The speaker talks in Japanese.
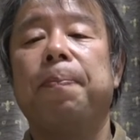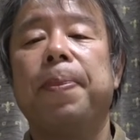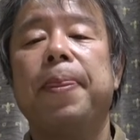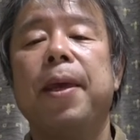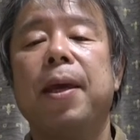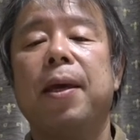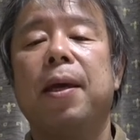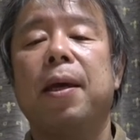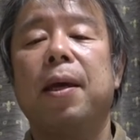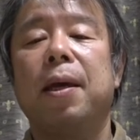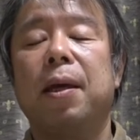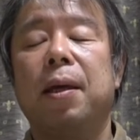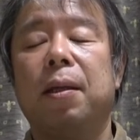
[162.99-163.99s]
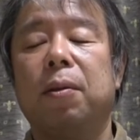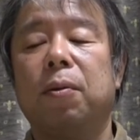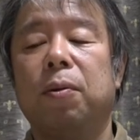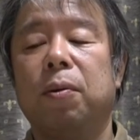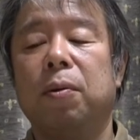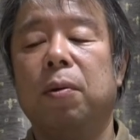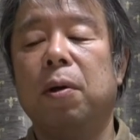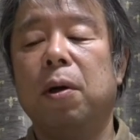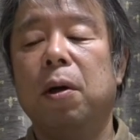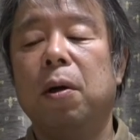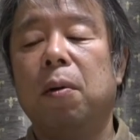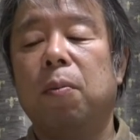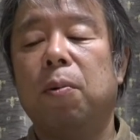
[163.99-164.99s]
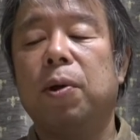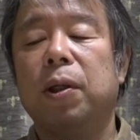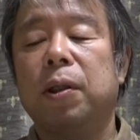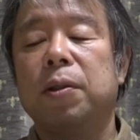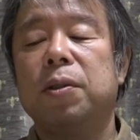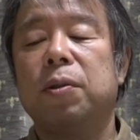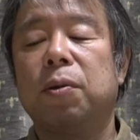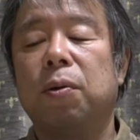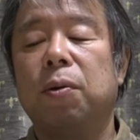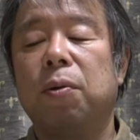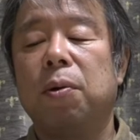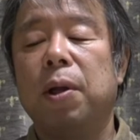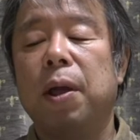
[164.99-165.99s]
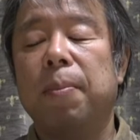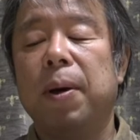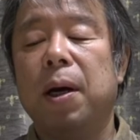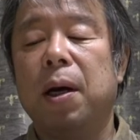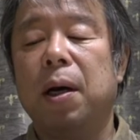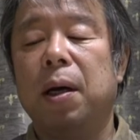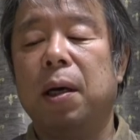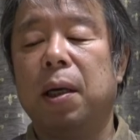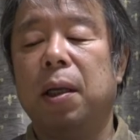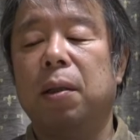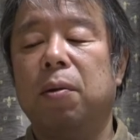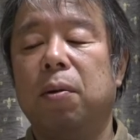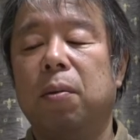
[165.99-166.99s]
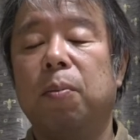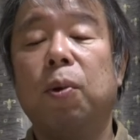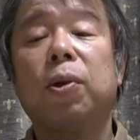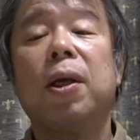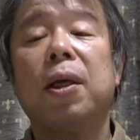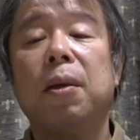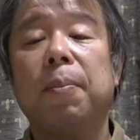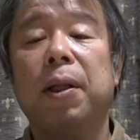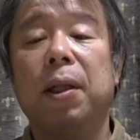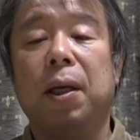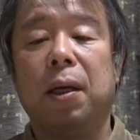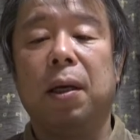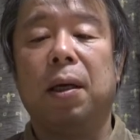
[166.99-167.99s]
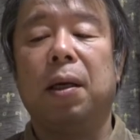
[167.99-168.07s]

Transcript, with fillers: で、えーと、真岡鉄道乗れば、えー、と茂木まで